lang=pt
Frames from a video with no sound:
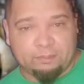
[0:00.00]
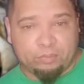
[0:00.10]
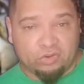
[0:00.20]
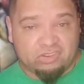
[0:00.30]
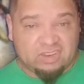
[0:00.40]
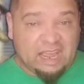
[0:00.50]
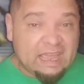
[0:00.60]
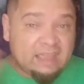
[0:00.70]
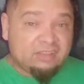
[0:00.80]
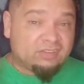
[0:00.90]
Depois de
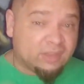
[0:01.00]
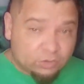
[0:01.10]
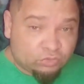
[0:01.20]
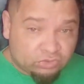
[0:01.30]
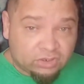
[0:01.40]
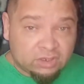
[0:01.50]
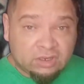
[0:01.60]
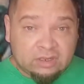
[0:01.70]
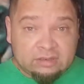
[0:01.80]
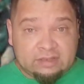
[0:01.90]
10 anos,
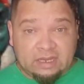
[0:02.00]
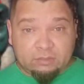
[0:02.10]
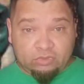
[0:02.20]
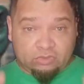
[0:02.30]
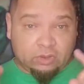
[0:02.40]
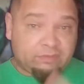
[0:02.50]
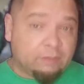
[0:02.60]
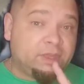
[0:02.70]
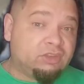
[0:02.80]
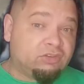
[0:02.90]
teremos
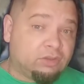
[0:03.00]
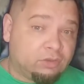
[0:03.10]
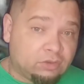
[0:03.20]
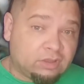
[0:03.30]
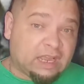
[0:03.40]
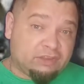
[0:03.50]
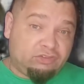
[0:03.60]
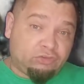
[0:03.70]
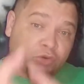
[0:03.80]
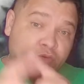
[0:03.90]
novamente
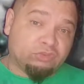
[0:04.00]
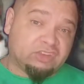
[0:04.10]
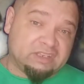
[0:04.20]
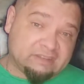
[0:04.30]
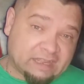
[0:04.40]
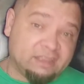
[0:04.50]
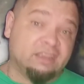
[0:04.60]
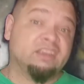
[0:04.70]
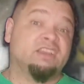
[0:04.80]
Kaizoku Sentai